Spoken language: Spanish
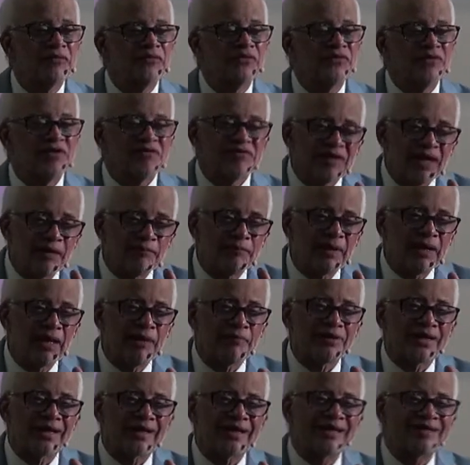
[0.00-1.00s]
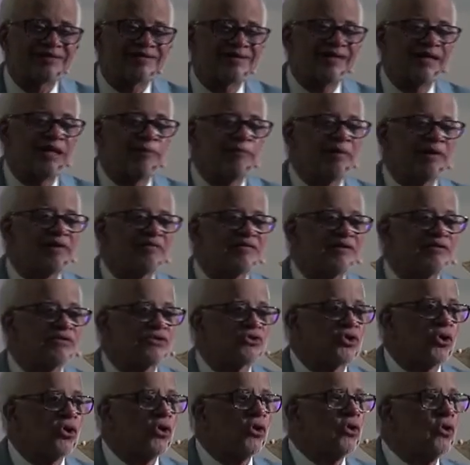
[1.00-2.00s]
Dice la palabra que se le
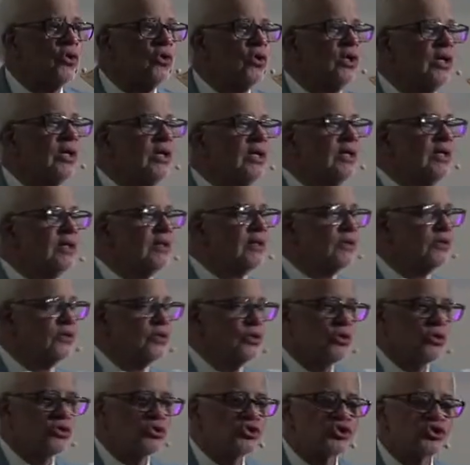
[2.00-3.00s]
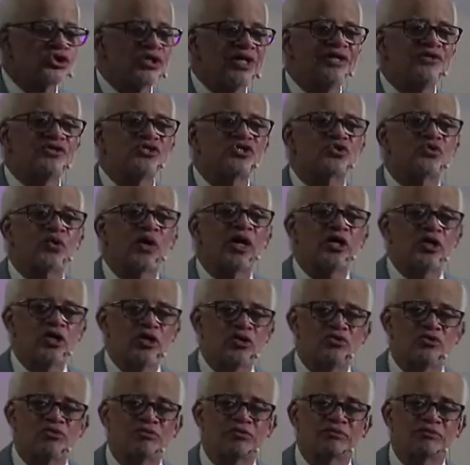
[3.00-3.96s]
presentó Dios en sueño.